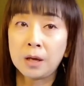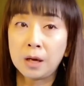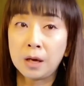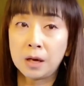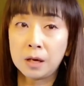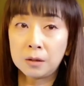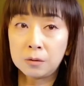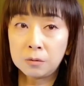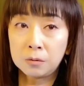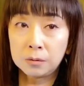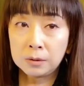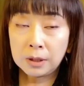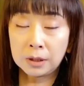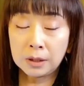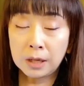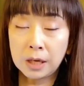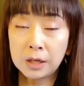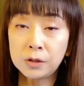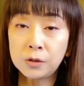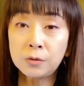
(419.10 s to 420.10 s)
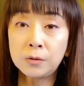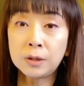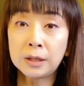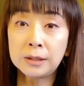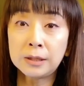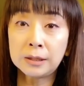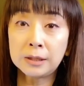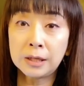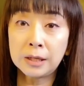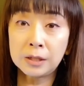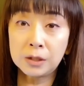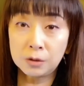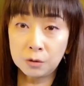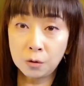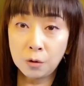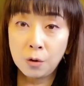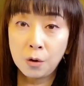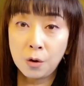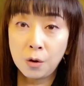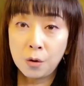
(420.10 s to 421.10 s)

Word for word: あの歌手の方たちを